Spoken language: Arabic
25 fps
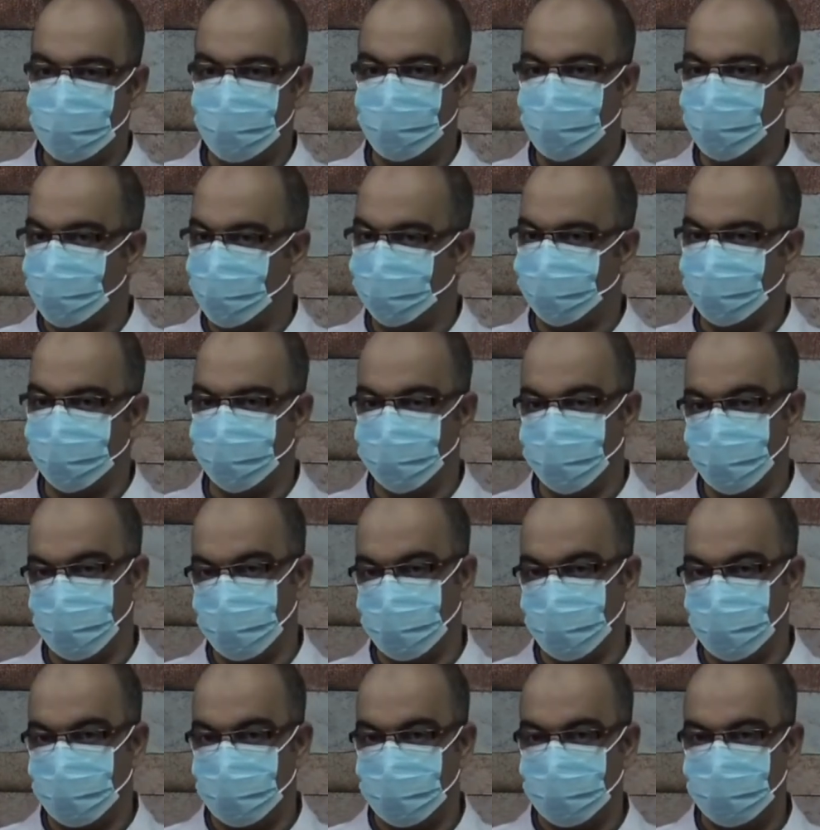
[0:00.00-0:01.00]
ما في
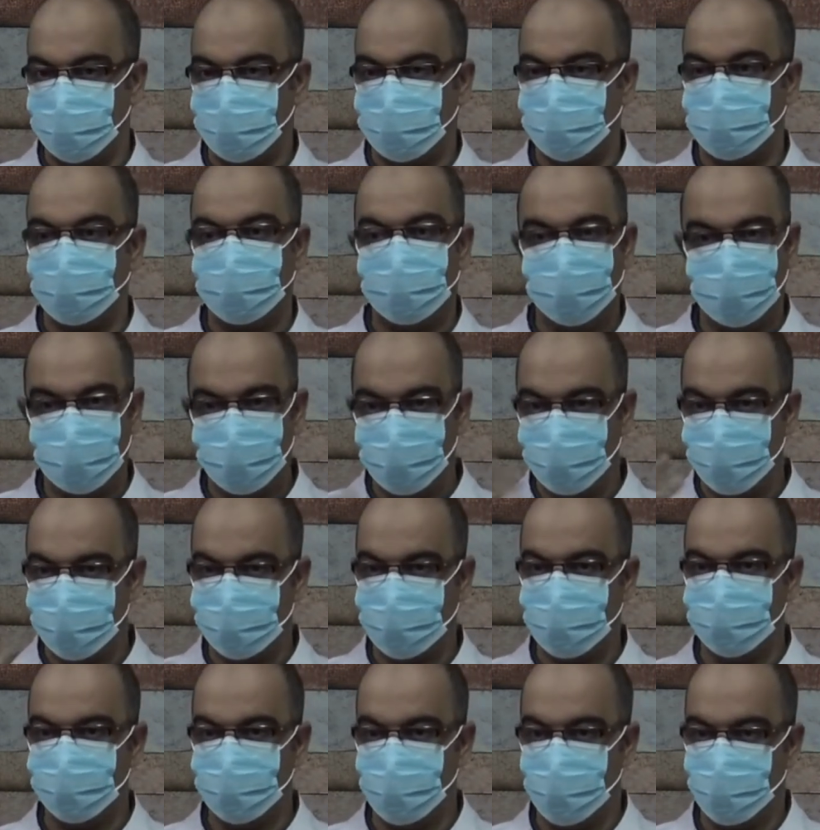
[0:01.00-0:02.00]
مشكلة خلع
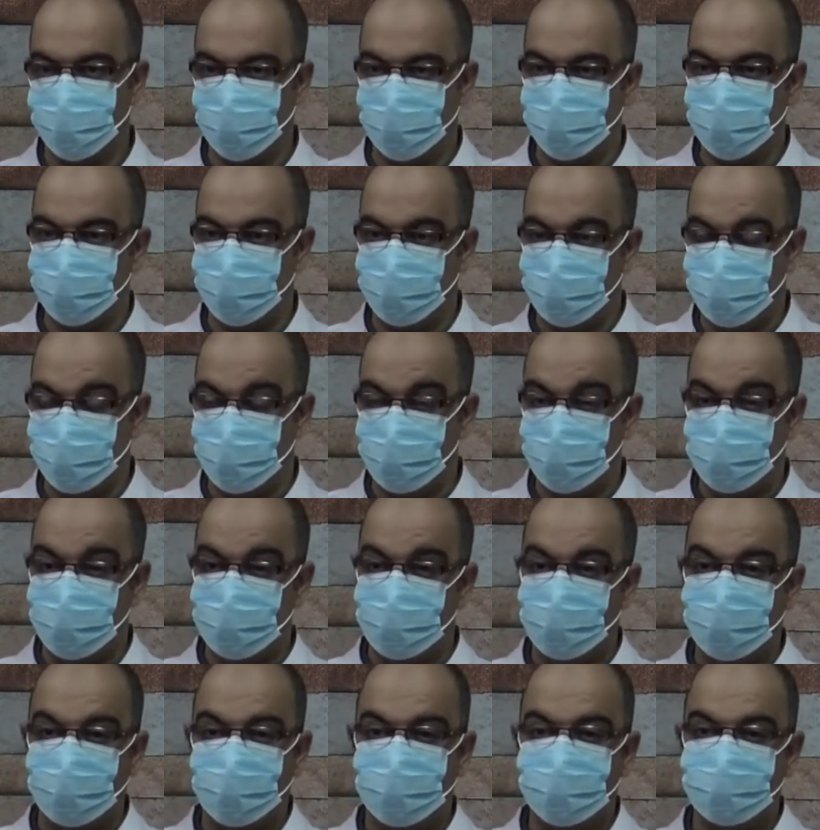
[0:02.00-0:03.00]
الكمامة
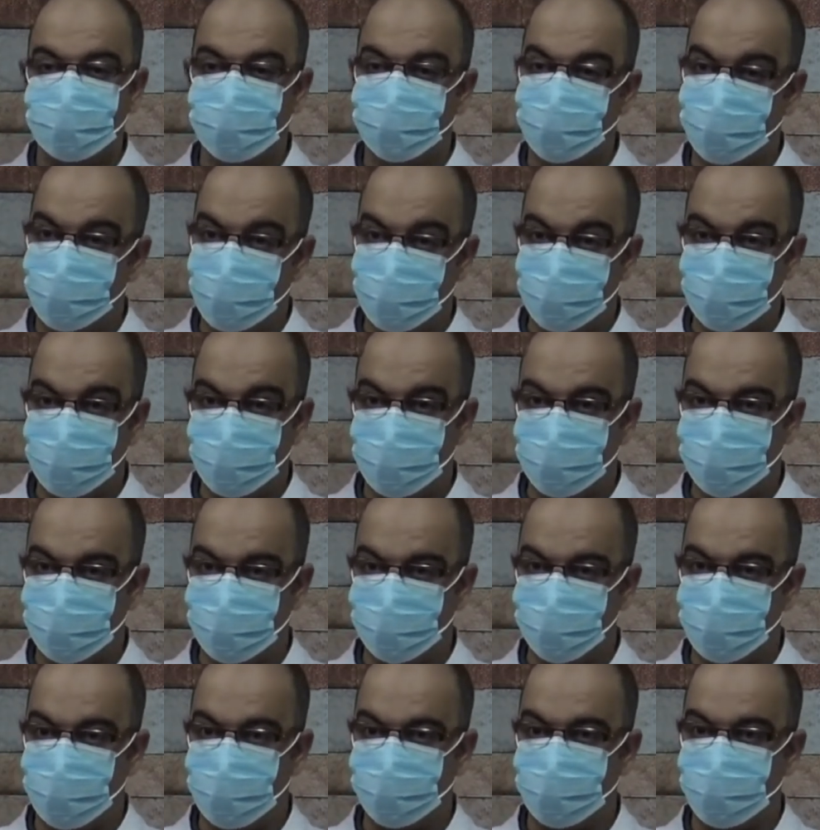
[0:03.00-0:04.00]
عندما نخلع
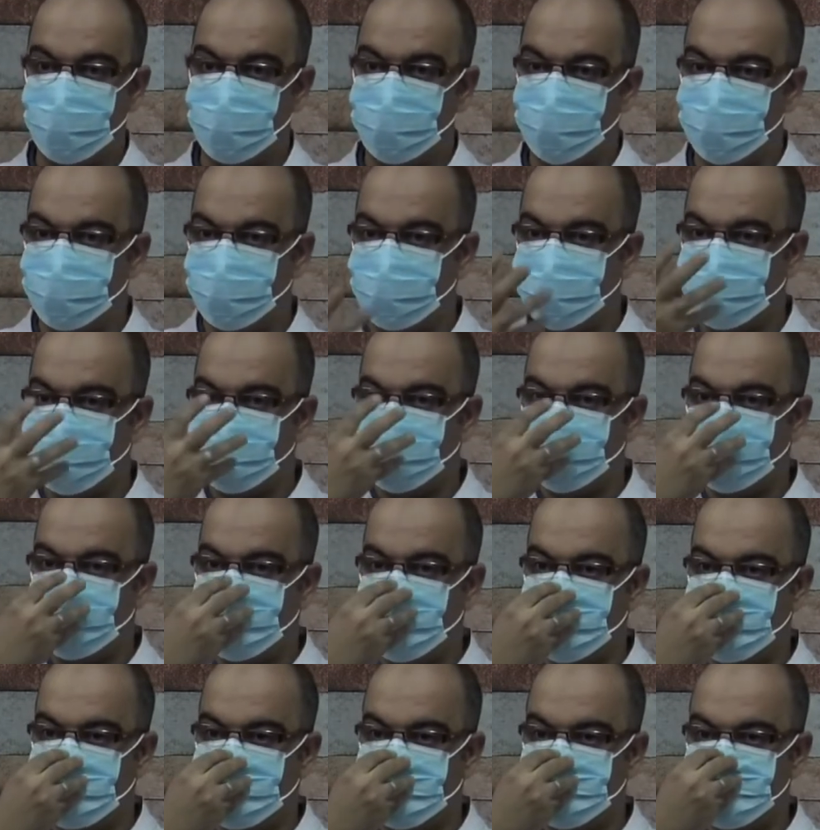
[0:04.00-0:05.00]
الكمامة
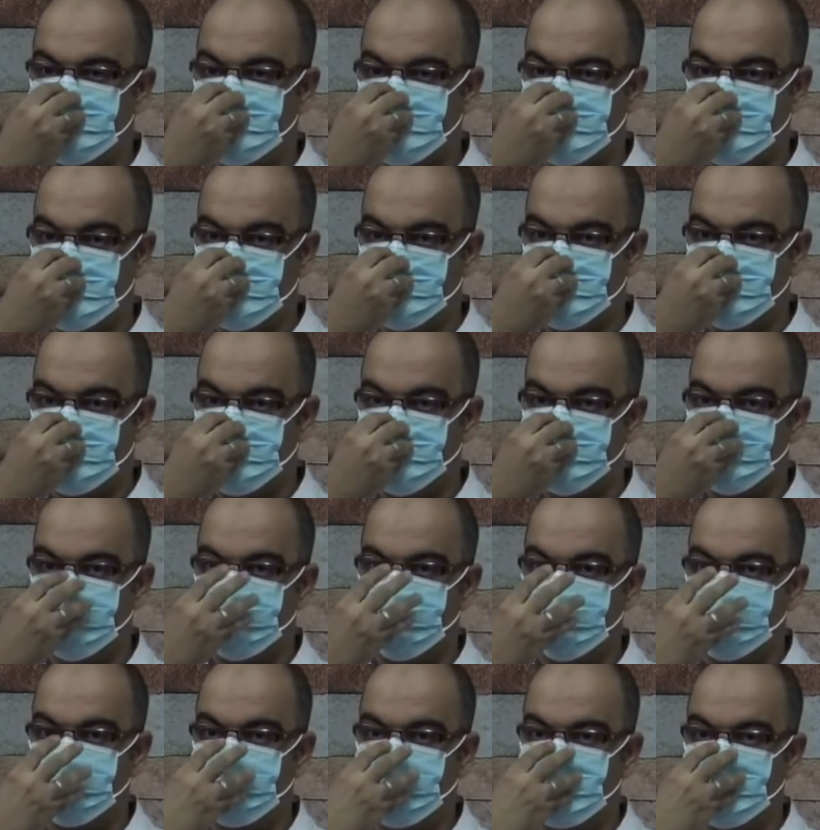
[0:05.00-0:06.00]
لا نمسكها
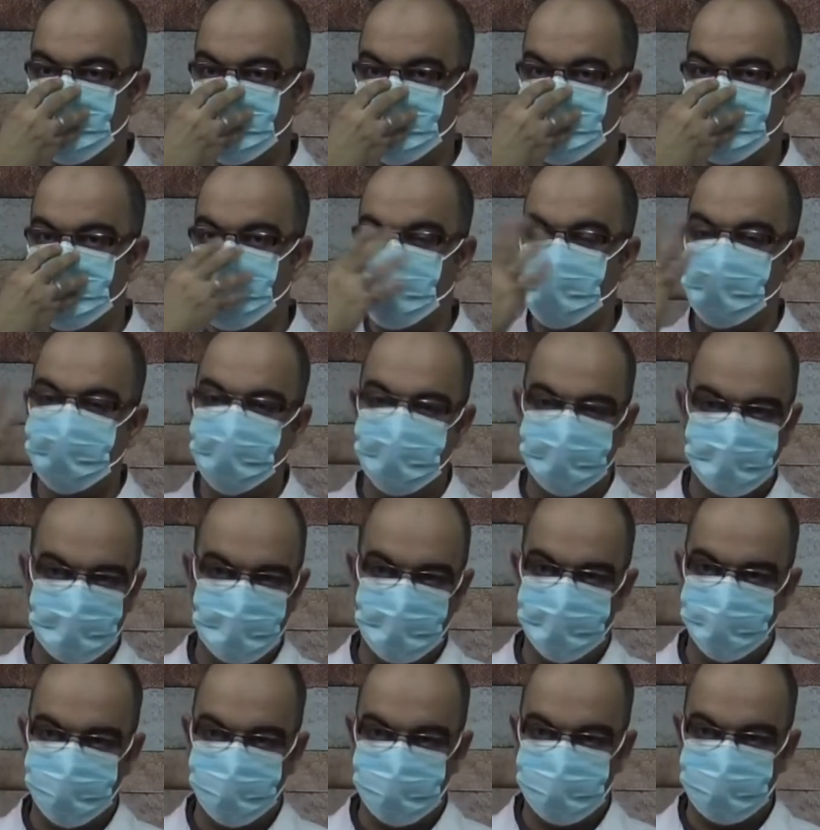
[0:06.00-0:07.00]
من أماكن
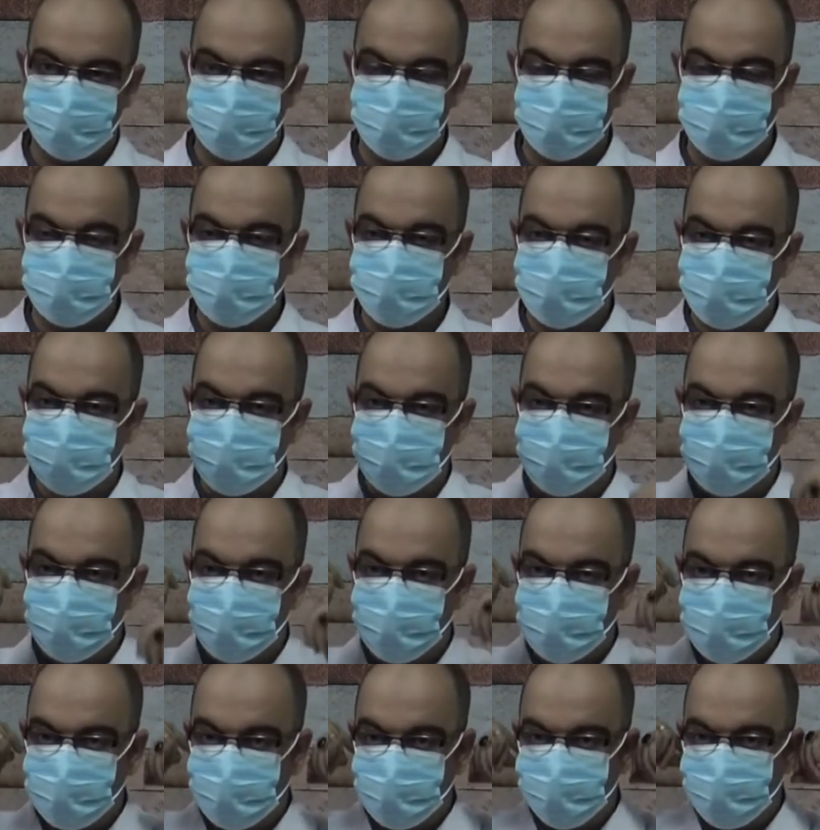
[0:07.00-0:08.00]
التلوث
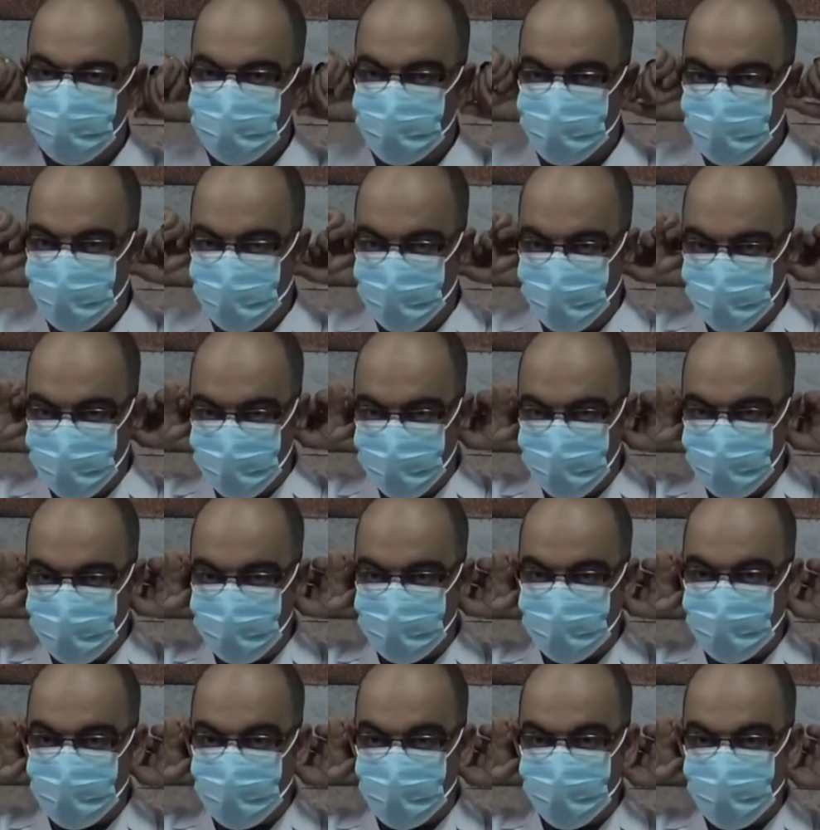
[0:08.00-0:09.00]
نمسكها
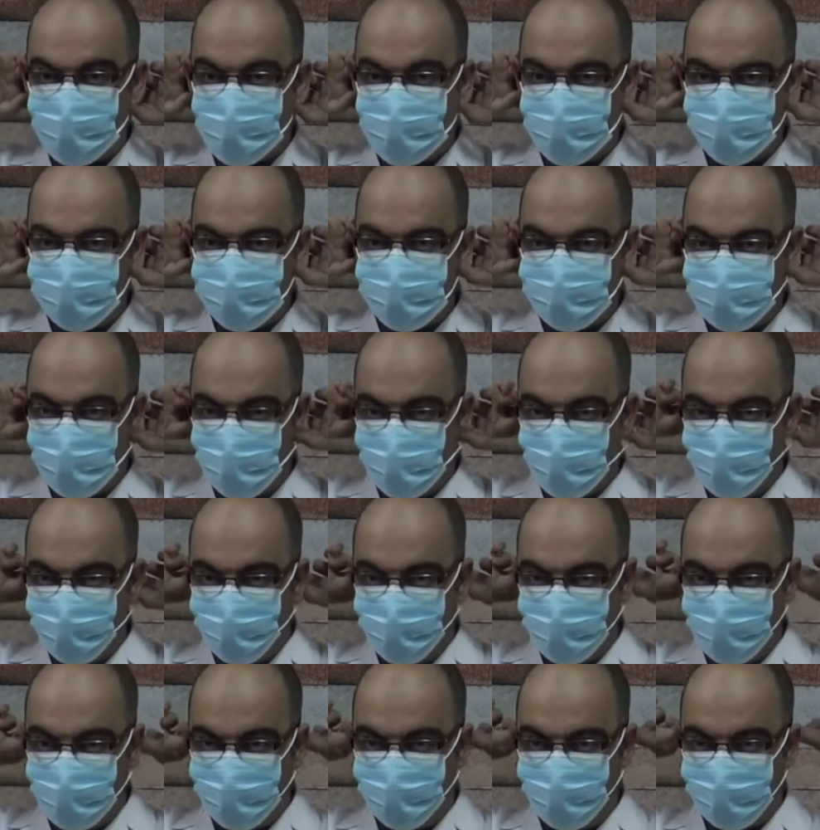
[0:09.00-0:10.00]
كما لبسناها
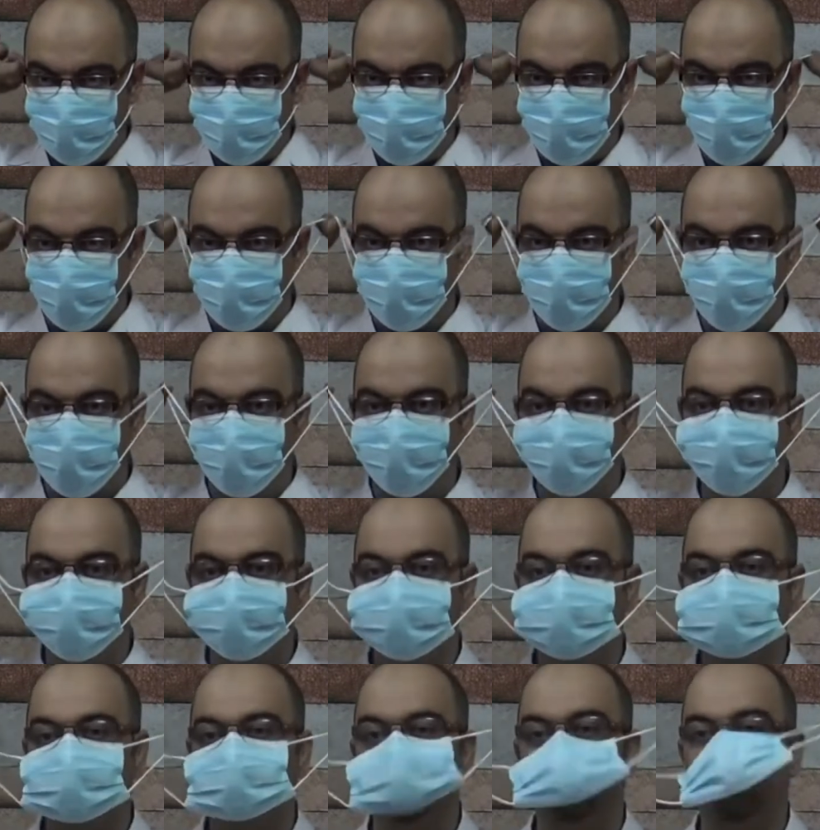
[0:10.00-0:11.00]
من المطاطة
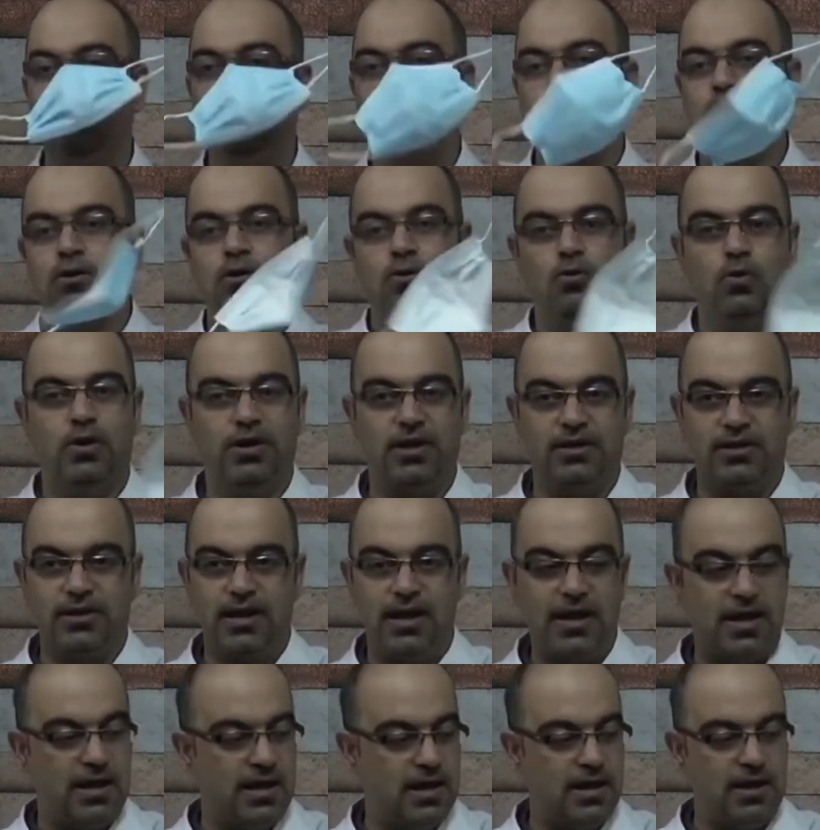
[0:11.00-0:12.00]

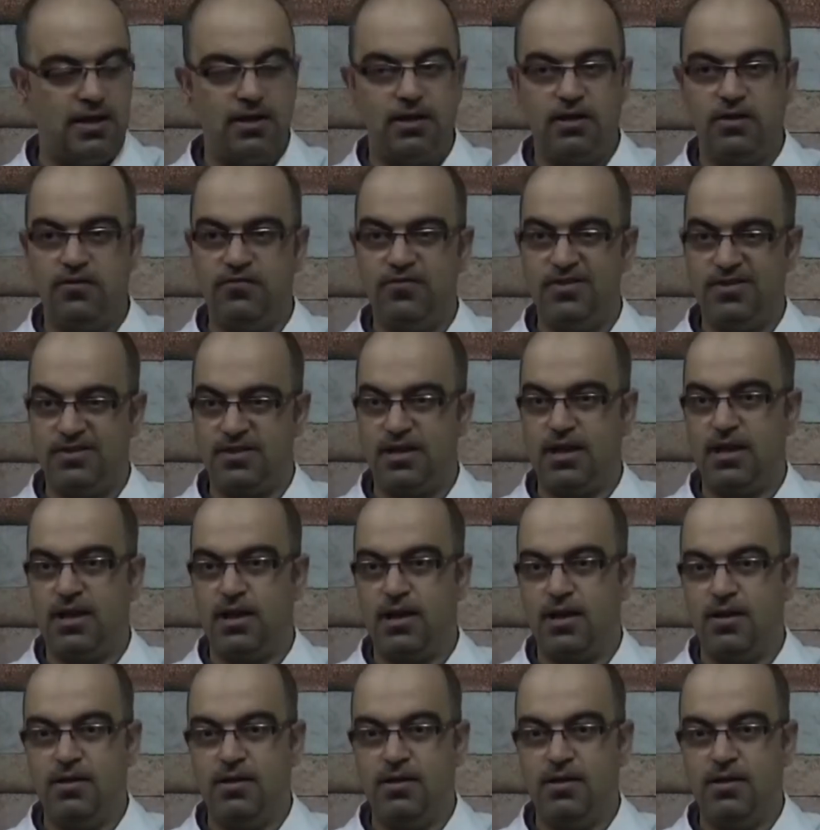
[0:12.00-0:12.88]
ونطرحها في السلة